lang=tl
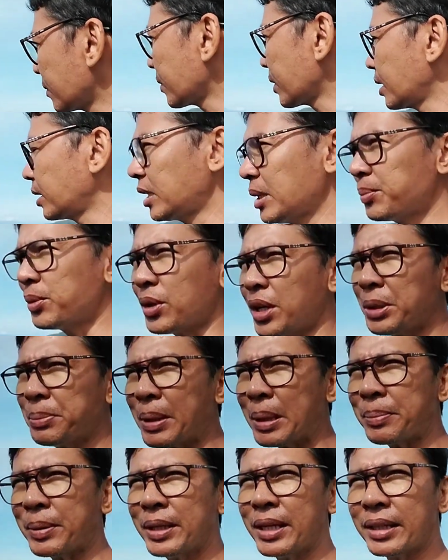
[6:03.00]
Hindi po kayo
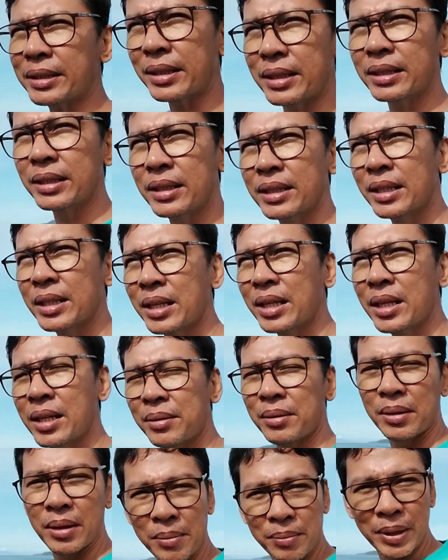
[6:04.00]
papayat.
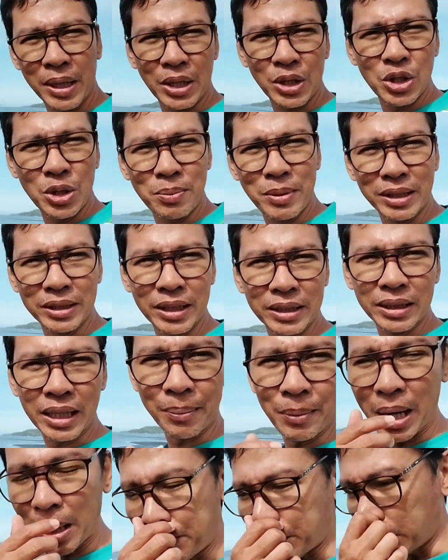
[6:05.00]
Pero yung mga
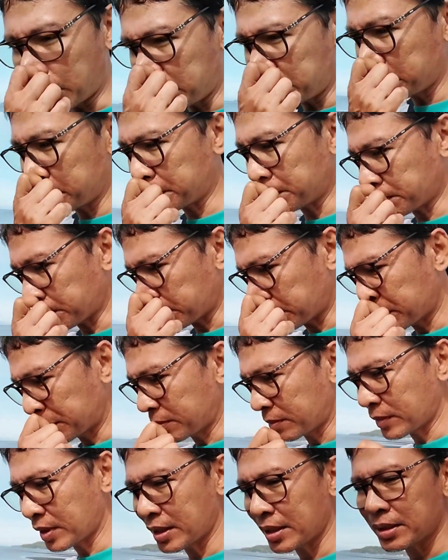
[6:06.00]
tataba po,
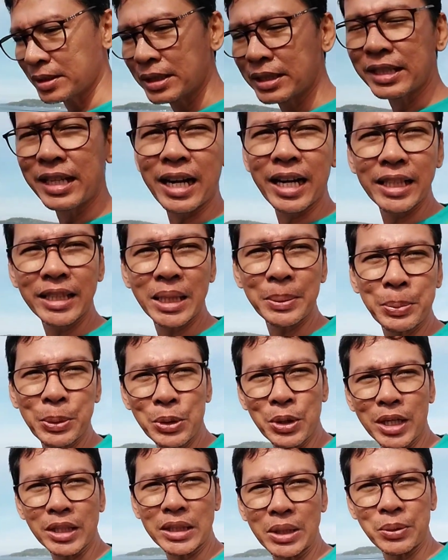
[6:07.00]
gaganda po
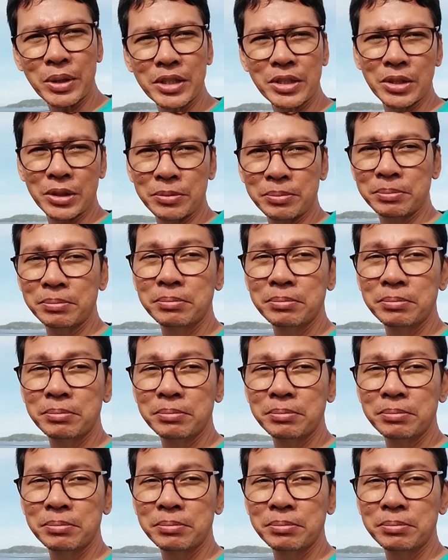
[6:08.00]
ang katawan nyo.